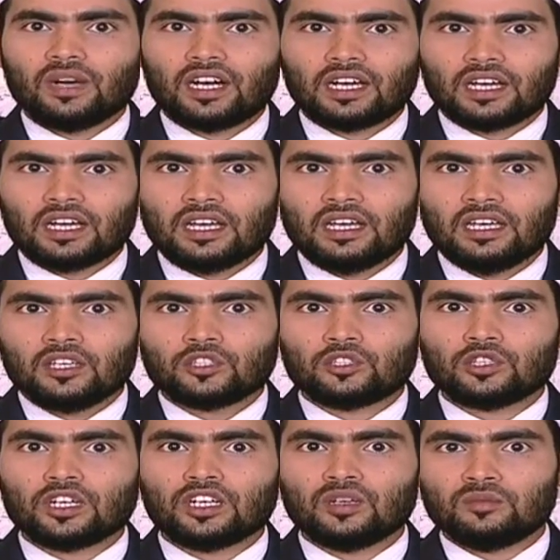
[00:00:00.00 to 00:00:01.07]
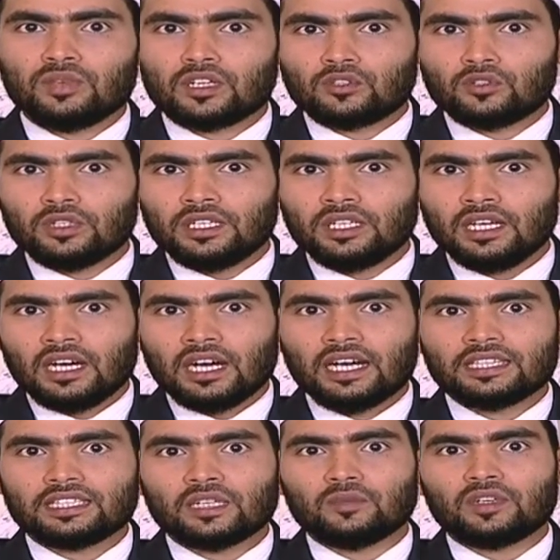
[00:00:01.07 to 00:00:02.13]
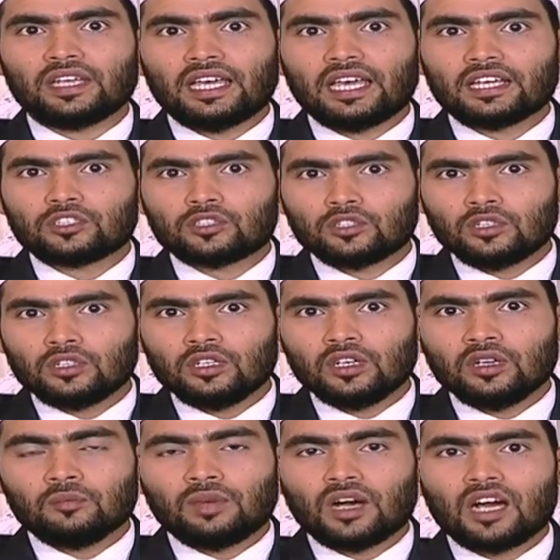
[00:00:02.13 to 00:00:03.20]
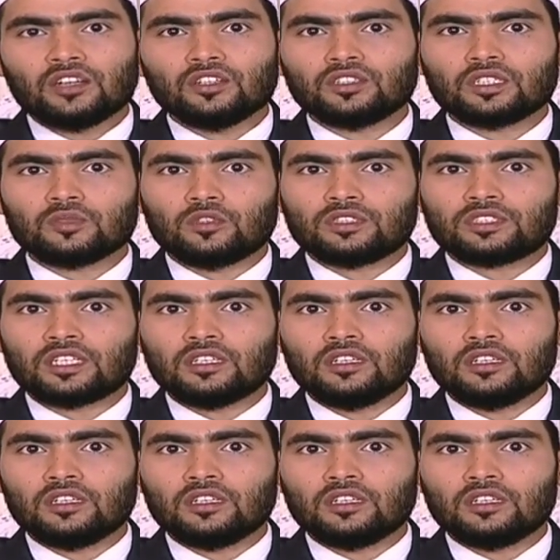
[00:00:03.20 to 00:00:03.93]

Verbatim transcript: সুরা বাকারা সুরা নম্বর দুই আয়াত নম্বর একশো বাহান্নতে